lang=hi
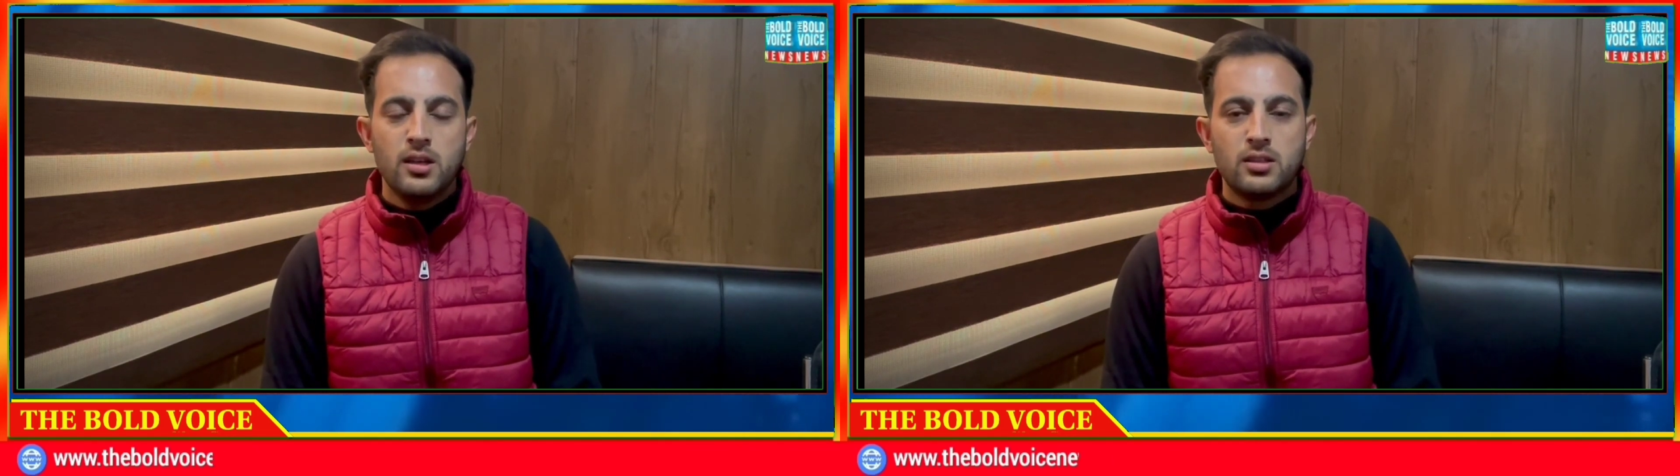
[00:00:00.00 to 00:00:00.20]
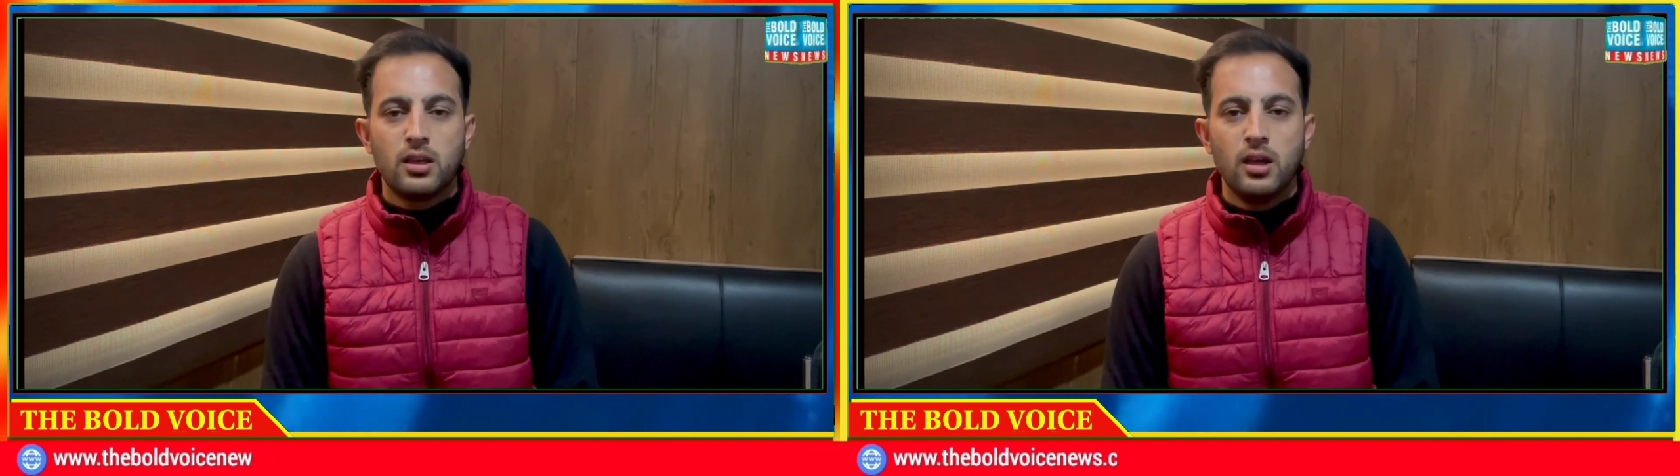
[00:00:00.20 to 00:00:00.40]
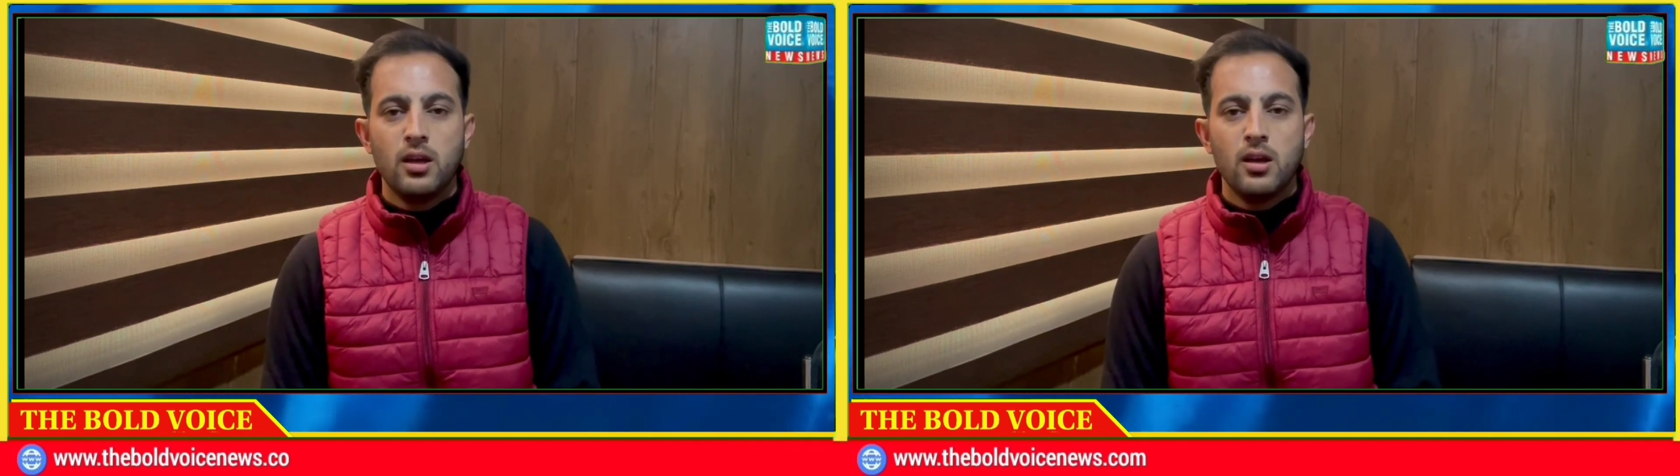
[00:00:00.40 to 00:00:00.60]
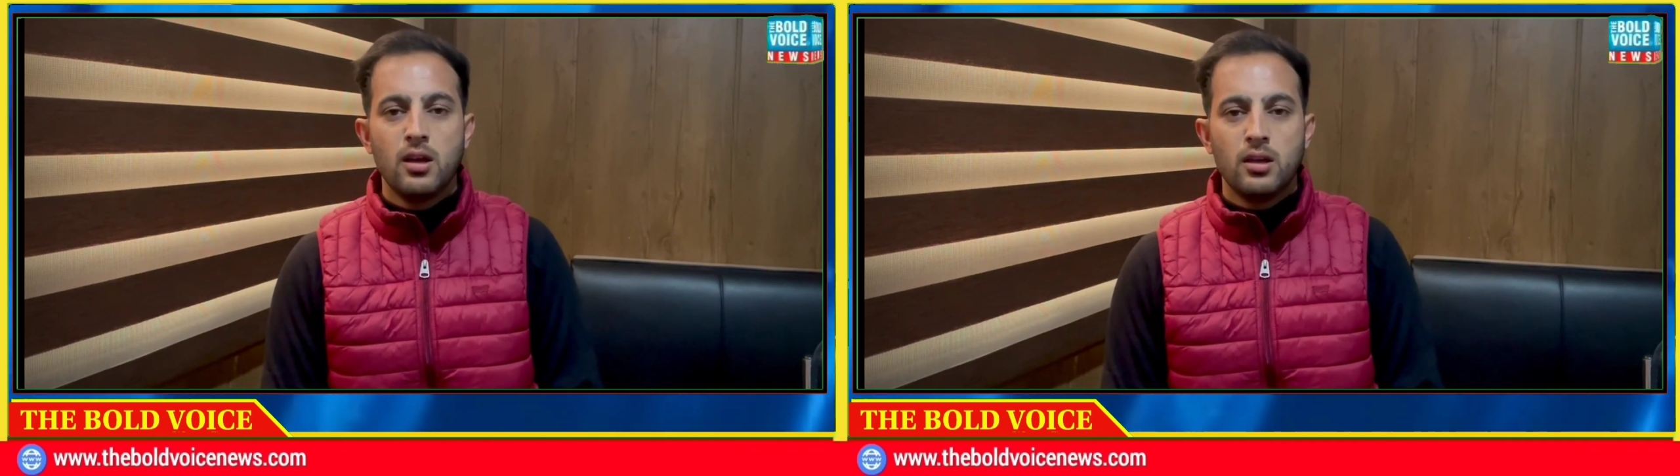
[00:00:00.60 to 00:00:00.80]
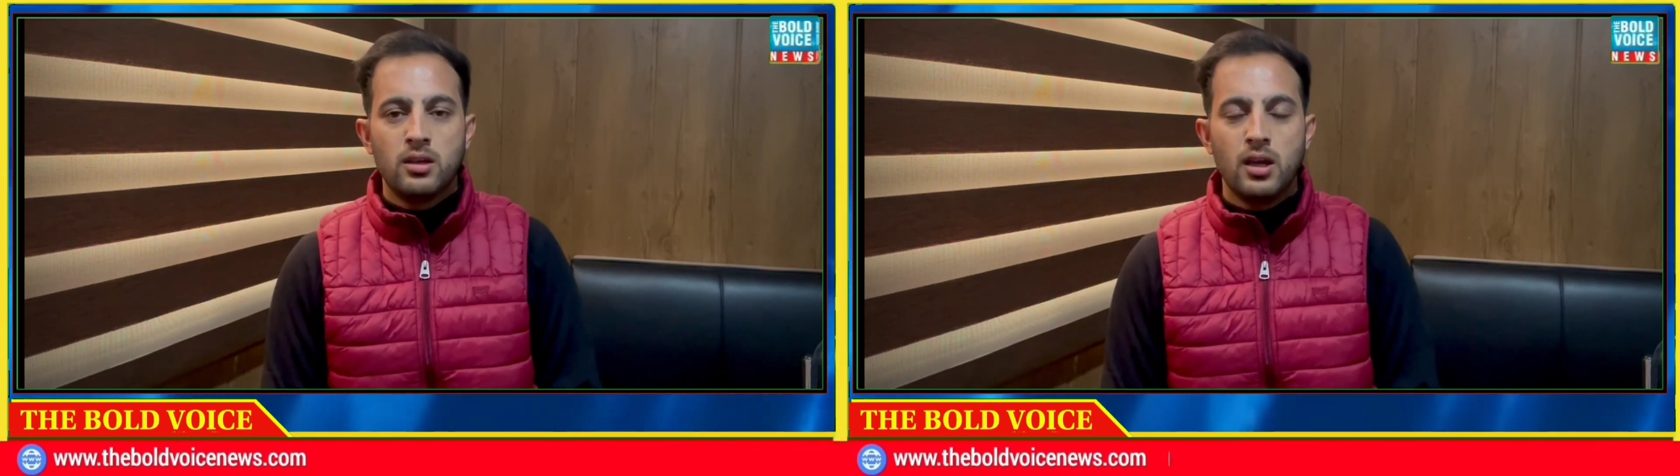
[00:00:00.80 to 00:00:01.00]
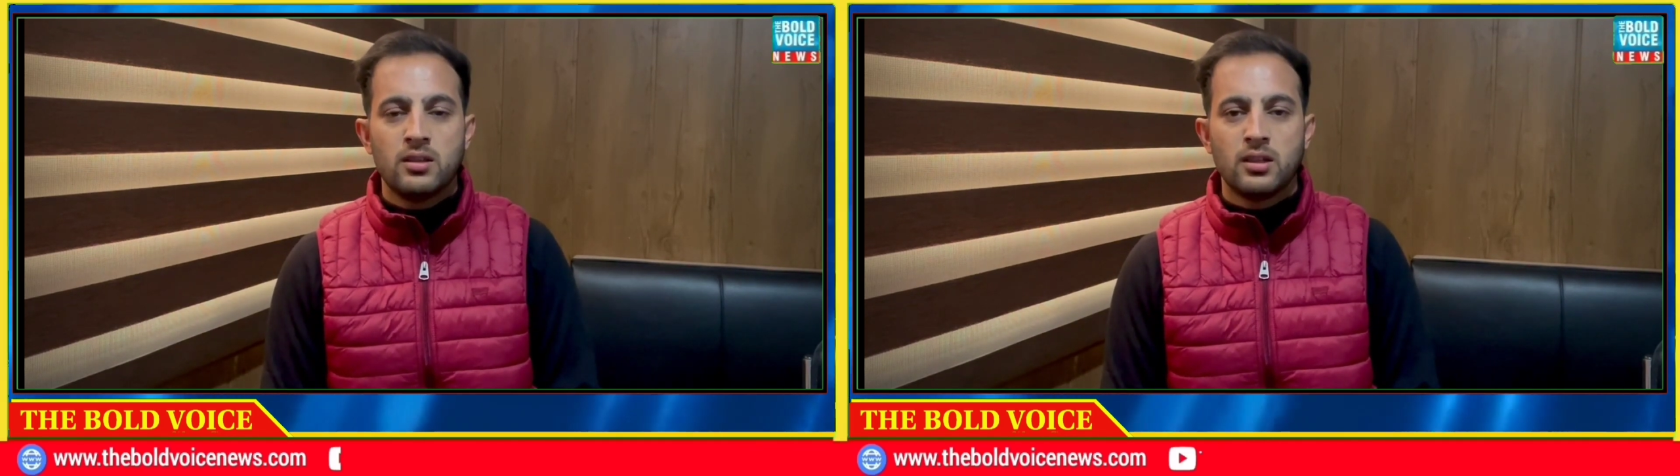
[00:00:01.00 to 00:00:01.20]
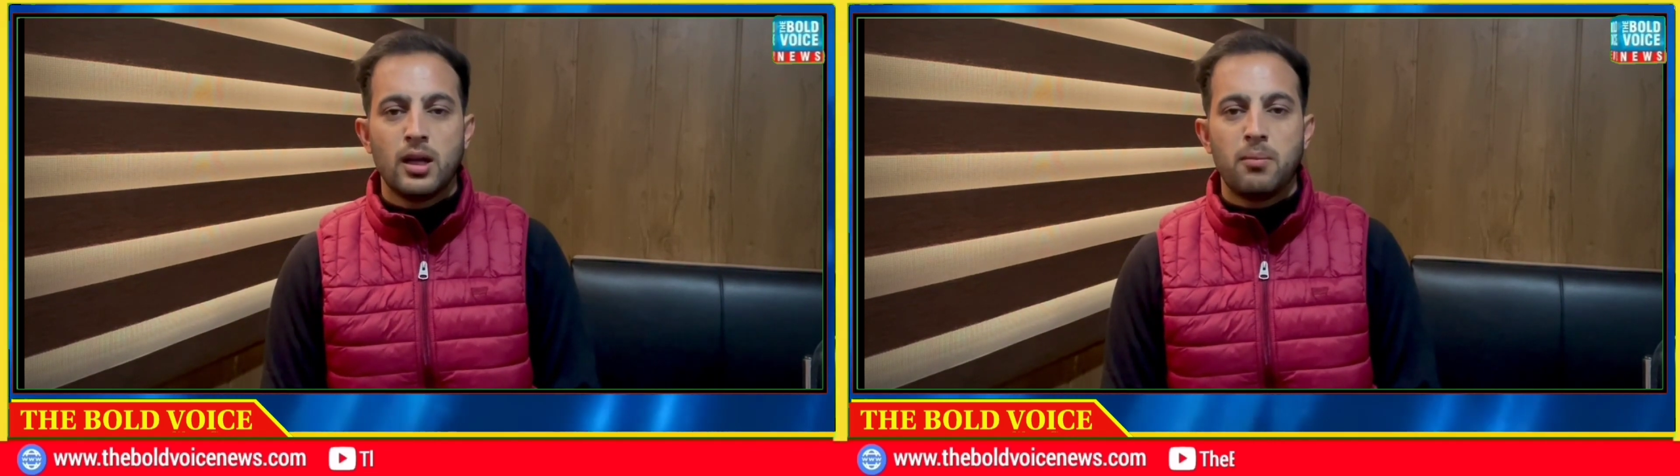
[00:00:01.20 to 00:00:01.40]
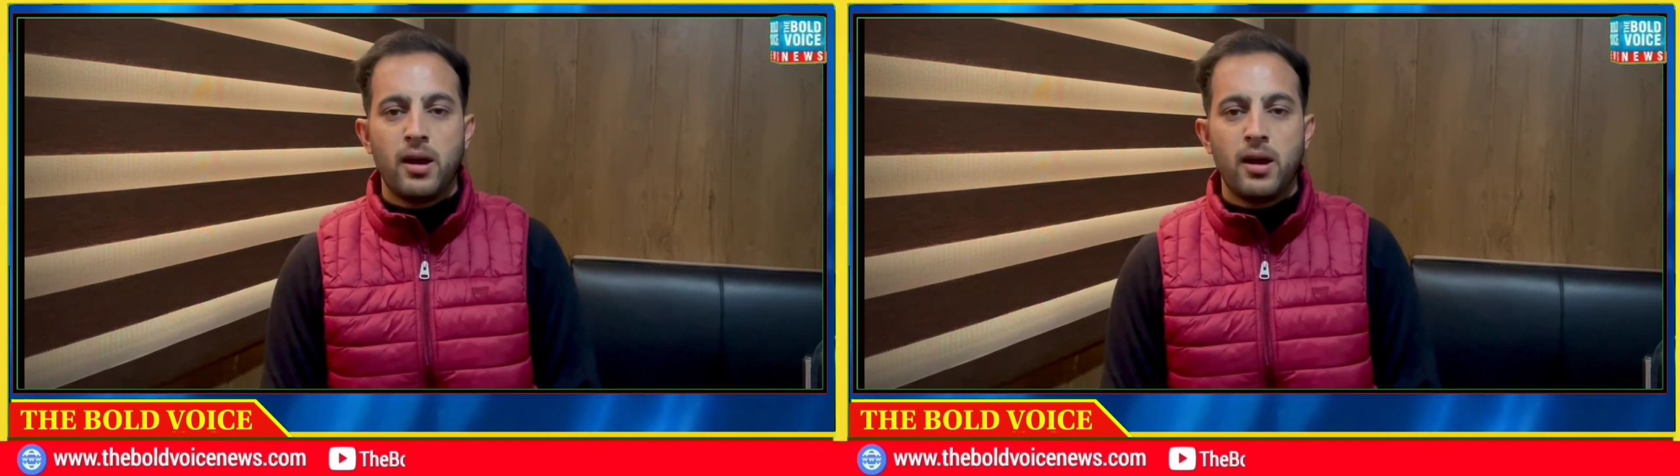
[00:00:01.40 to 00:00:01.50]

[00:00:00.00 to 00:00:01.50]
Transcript: इसकी ये जिंदा